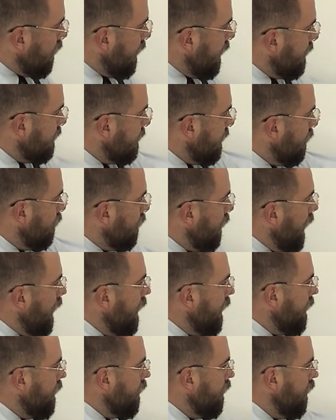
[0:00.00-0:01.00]
de este
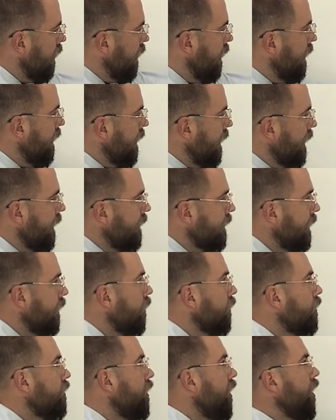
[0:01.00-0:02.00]
lugar, él
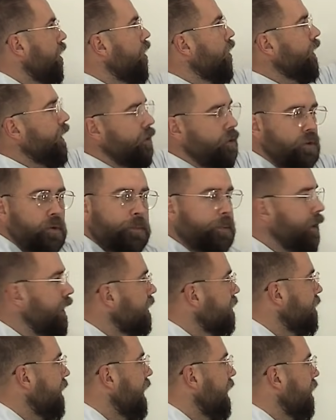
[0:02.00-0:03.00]
dijo, todo lo que tú
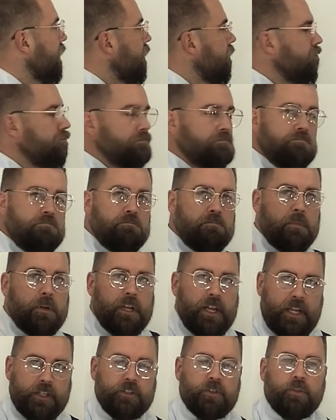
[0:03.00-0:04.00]
puedes ver
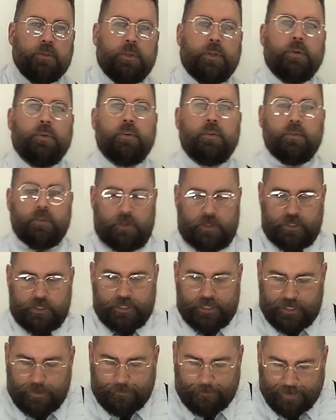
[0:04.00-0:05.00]
es tuyo.
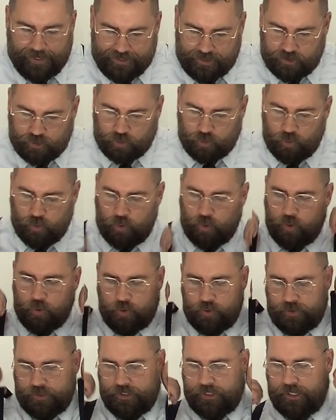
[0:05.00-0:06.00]
Y para tú,
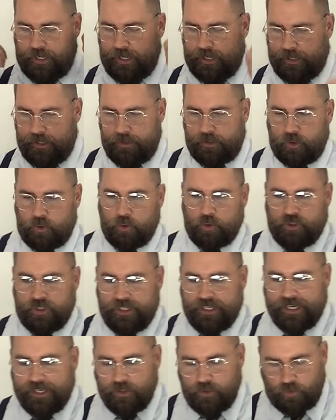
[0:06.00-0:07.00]
¿qué? Tus
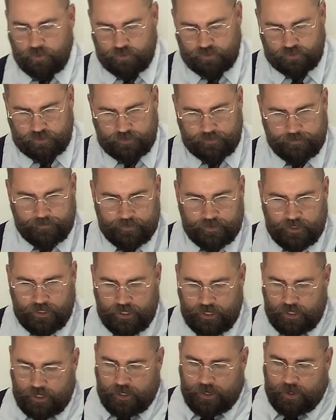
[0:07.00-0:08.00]
niños.
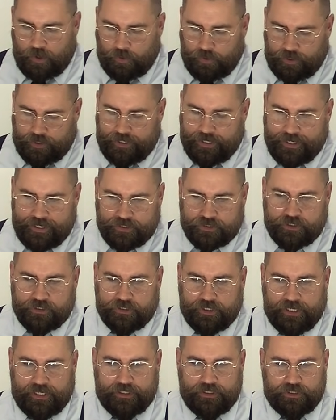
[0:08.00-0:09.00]
Ahora Génesis
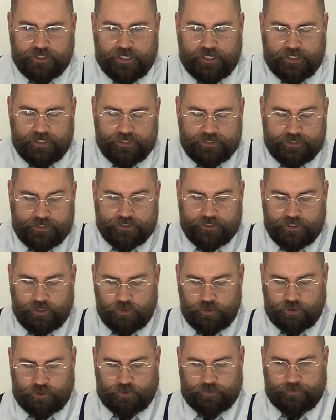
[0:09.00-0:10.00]
15,
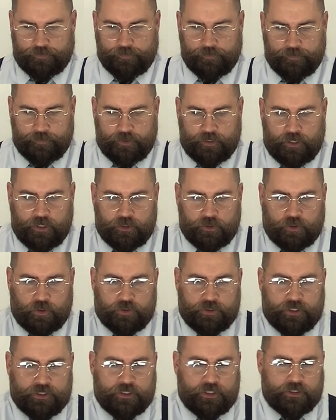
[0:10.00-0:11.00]
18.
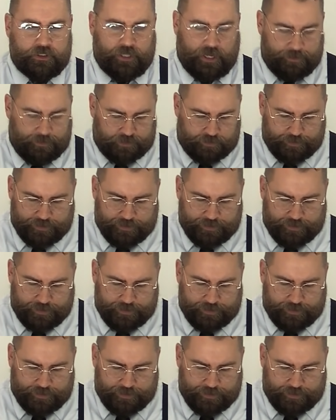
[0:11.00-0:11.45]
Entonces estamos